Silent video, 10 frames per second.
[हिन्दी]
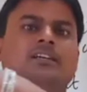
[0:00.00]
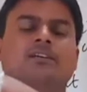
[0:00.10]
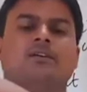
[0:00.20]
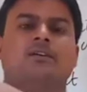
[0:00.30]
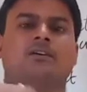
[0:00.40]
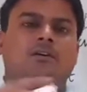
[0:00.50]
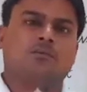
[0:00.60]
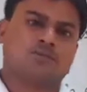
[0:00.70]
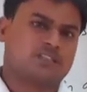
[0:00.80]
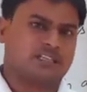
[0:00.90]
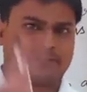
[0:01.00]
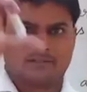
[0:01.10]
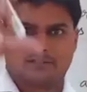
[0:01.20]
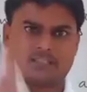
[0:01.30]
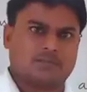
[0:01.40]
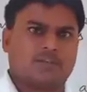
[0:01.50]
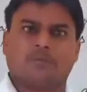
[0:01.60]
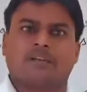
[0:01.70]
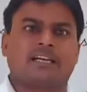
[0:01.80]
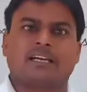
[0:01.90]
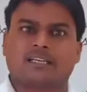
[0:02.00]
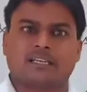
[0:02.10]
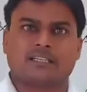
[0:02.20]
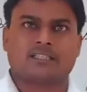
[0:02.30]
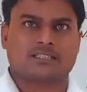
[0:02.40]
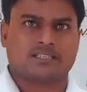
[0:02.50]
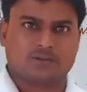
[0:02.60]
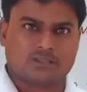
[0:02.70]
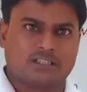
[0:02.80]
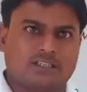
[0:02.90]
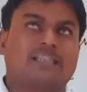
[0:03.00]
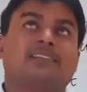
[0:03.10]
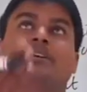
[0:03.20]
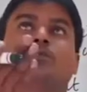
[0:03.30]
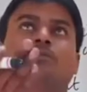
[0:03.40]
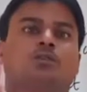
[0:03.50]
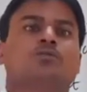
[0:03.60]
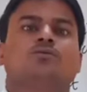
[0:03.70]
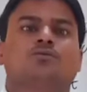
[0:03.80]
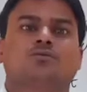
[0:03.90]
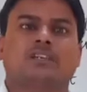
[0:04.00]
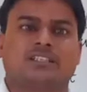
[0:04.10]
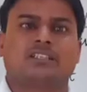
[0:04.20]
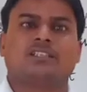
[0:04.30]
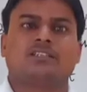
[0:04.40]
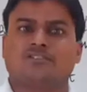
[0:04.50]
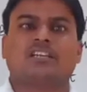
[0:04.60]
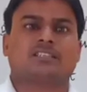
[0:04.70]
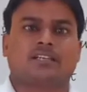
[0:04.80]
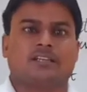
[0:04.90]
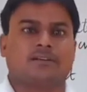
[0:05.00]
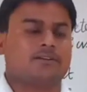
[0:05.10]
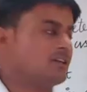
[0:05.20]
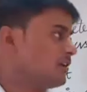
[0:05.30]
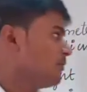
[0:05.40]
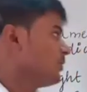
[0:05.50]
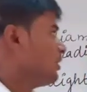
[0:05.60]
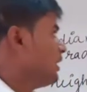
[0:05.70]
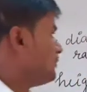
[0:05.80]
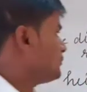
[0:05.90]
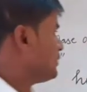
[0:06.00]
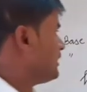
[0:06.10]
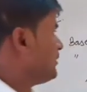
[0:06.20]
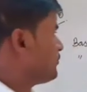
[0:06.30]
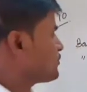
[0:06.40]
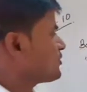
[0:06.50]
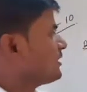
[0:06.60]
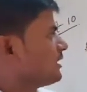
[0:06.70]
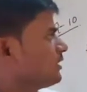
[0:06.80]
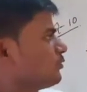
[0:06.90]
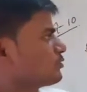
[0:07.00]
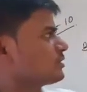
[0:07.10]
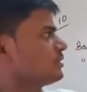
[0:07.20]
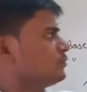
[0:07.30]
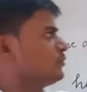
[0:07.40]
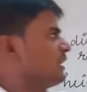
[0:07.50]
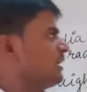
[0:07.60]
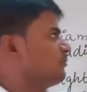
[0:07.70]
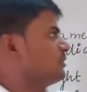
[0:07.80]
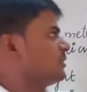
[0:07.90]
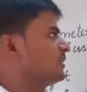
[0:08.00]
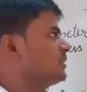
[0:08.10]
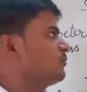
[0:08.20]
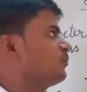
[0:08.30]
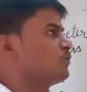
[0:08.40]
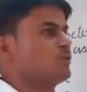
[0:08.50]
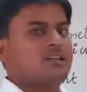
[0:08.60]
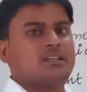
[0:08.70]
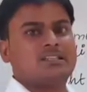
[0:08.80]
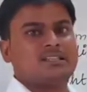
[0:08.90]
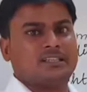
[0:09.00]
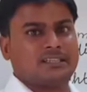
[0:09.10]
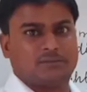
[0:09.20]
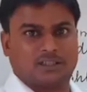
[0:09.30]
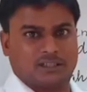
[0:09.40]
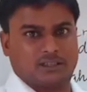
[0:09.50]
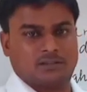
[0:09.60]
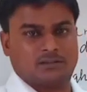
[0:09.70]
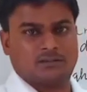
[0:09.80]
है और वो सिलेंड्रिकल शेप का बनाया गया है जिससे क्या होता है कि लाइट हमारे ऊपर को अच्छे से जा सके ठीक है अब जो लैंप सेड है उसका जो डायमीटर है तो वो ट्वेंटी सेंटीमीटर है